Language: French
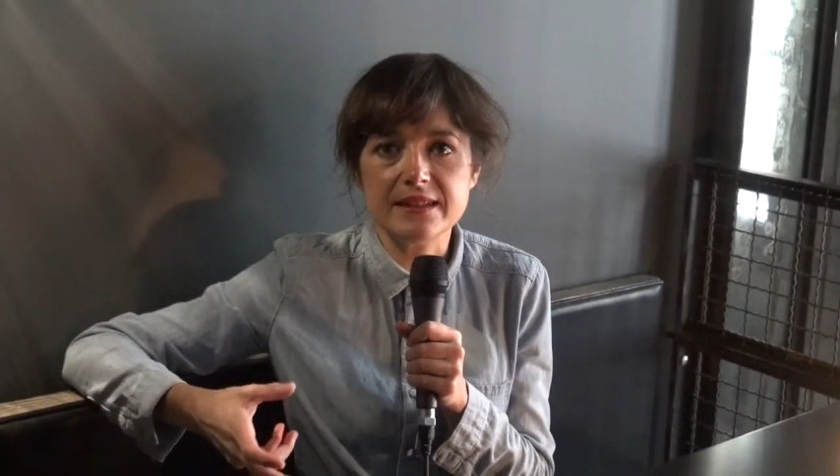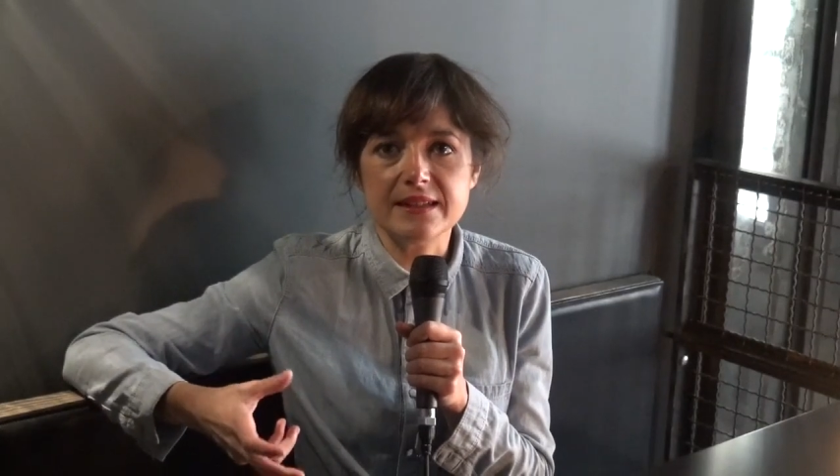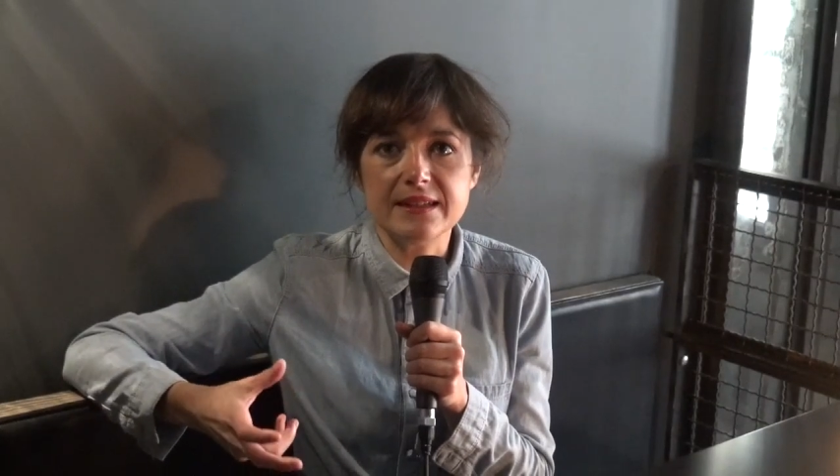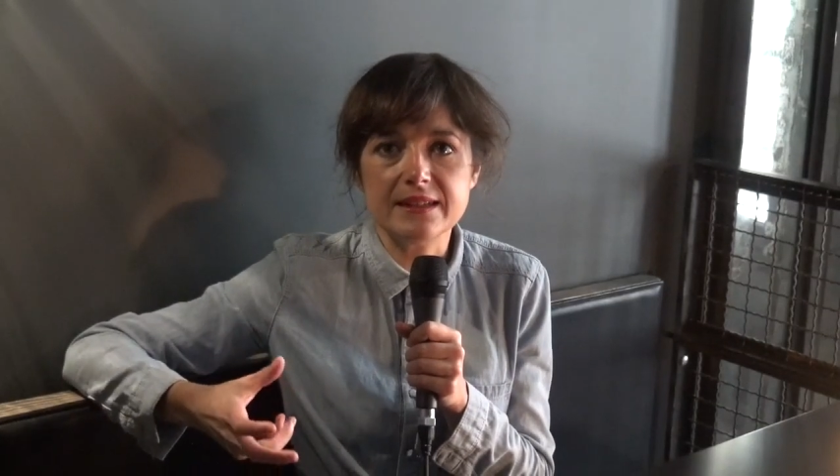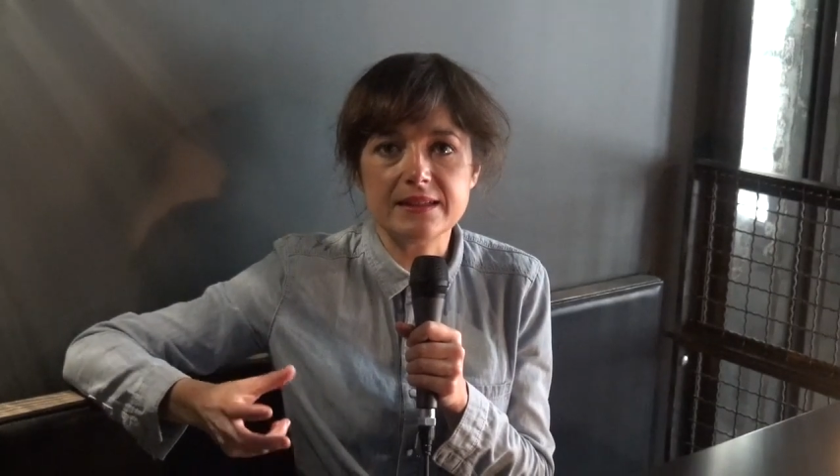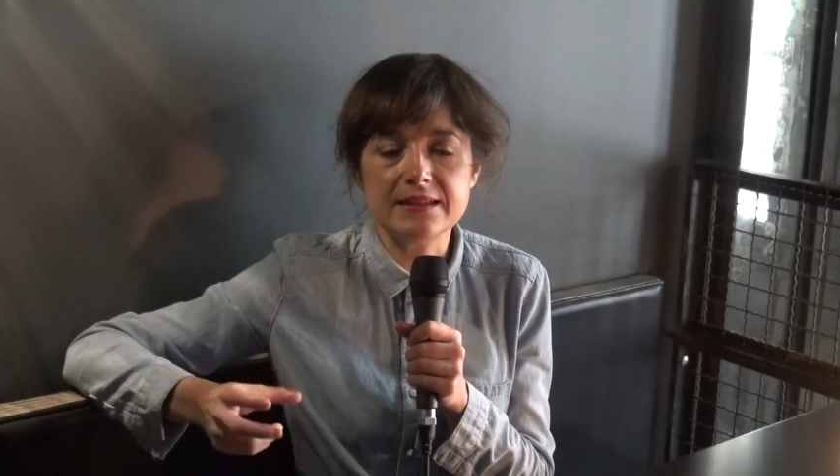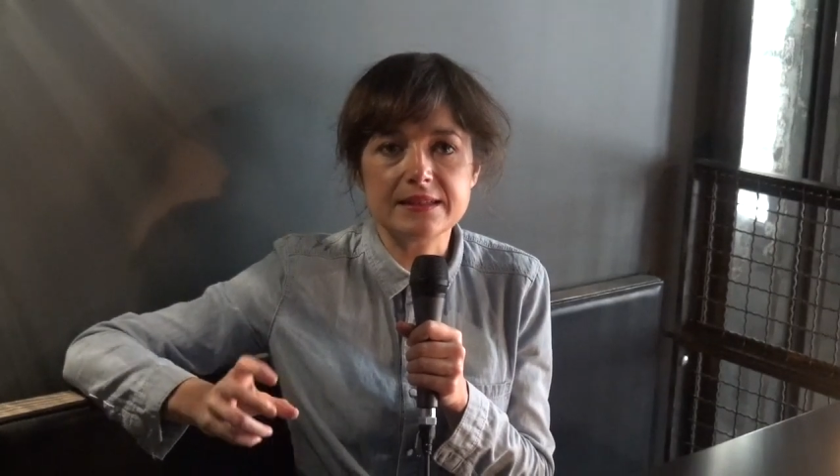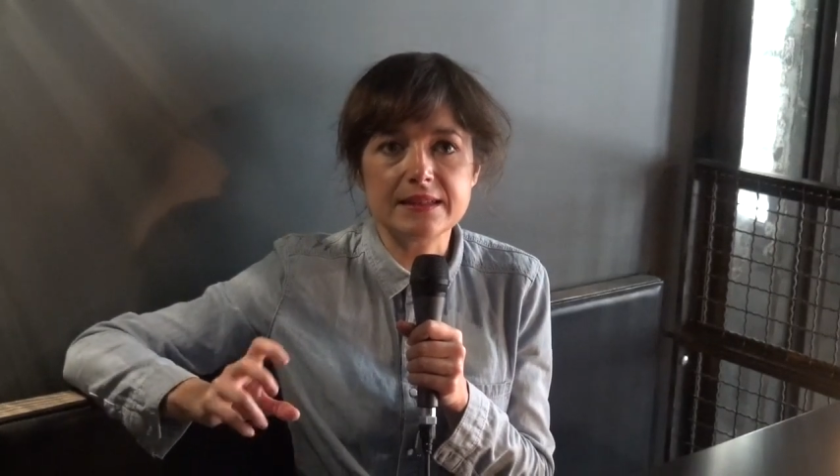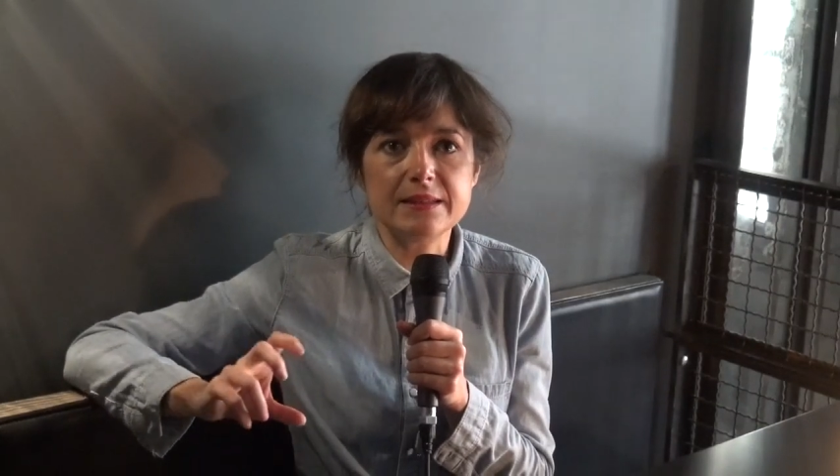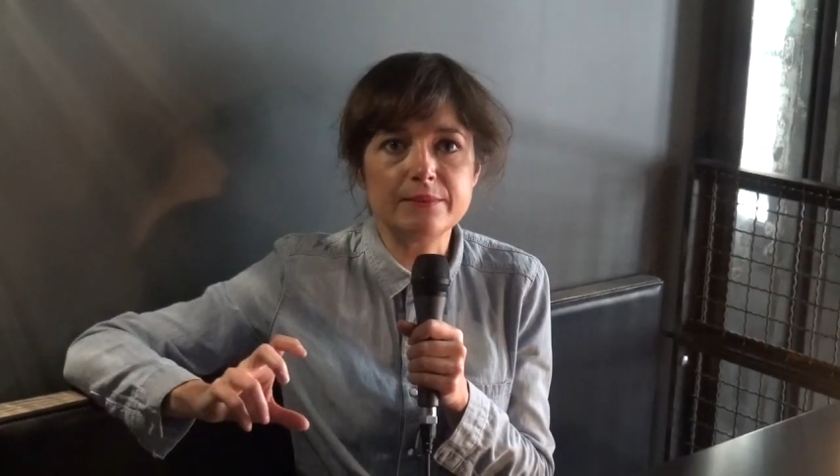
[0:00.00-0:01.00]
Et ce
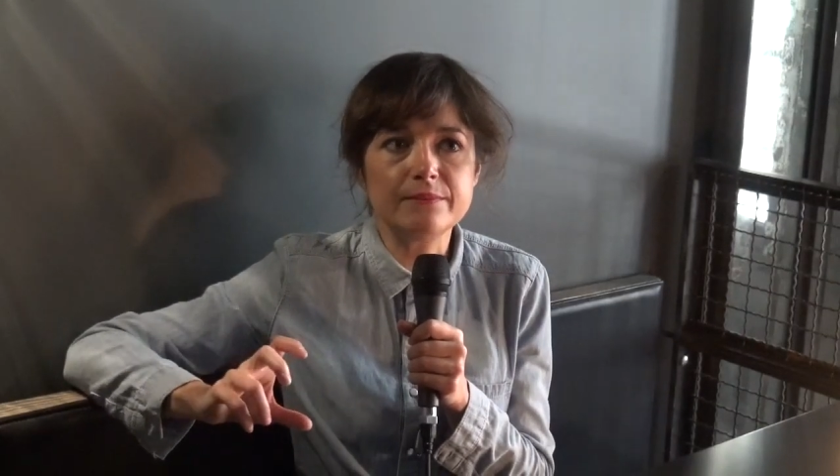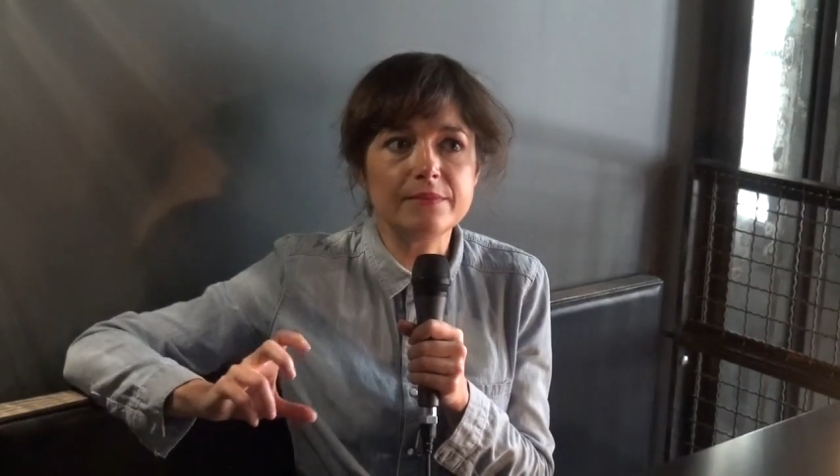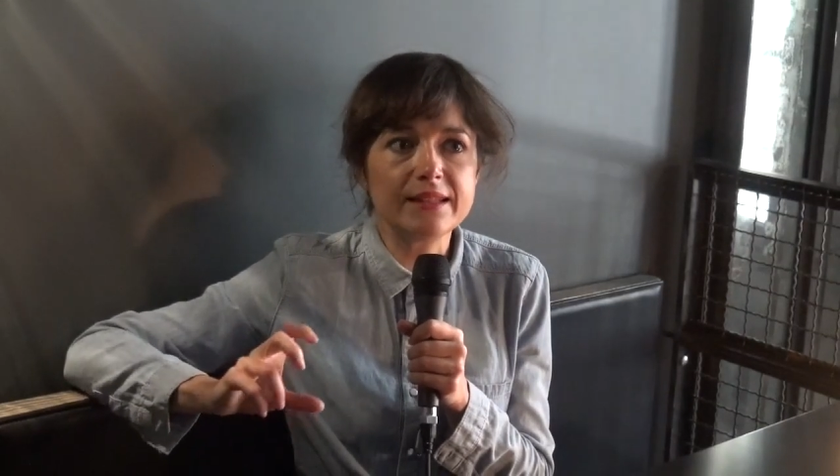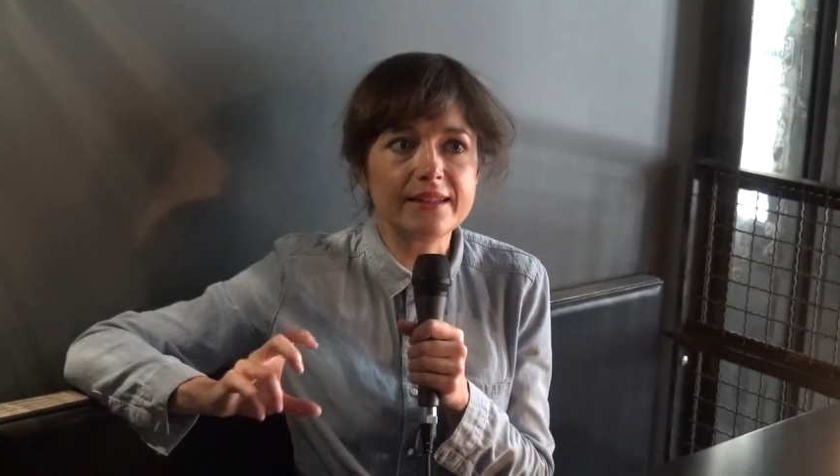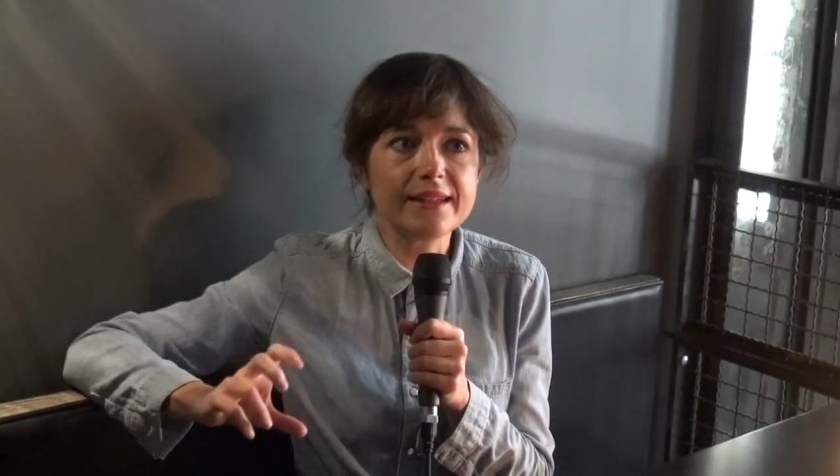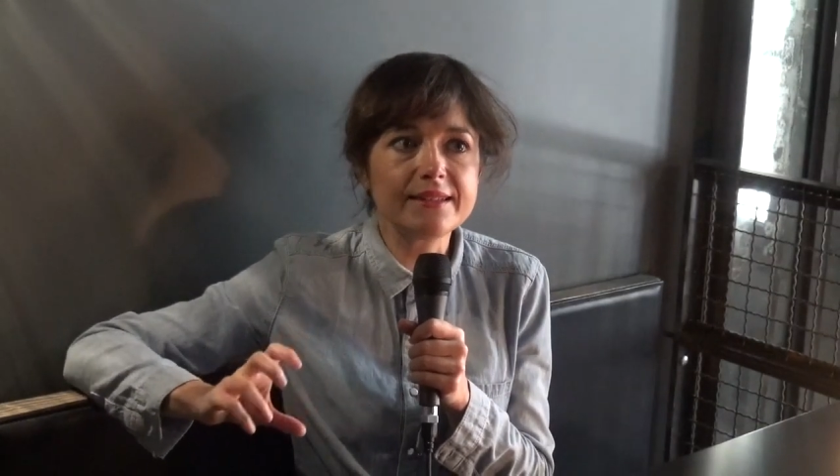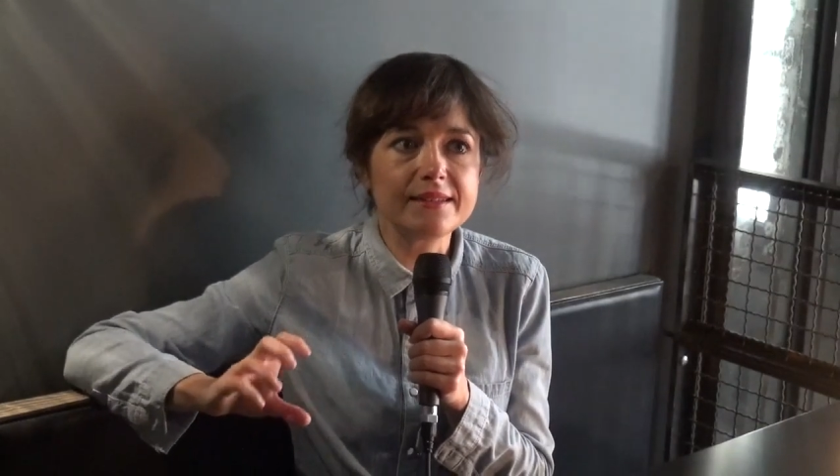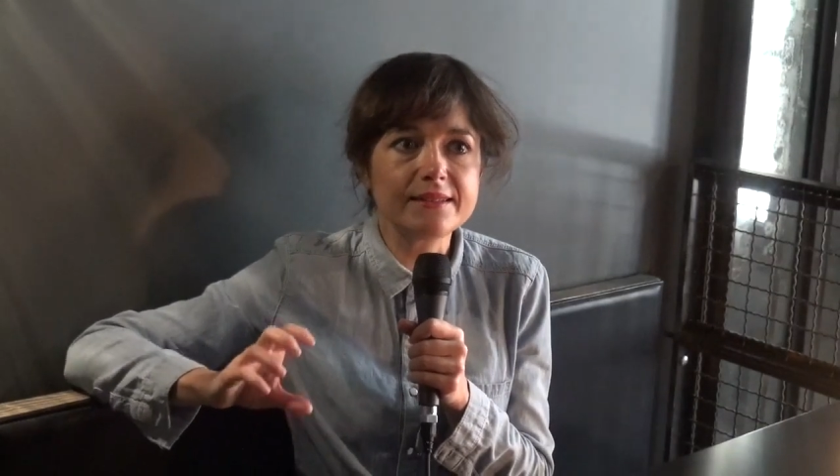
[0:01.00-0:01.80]
qui m'intéresse,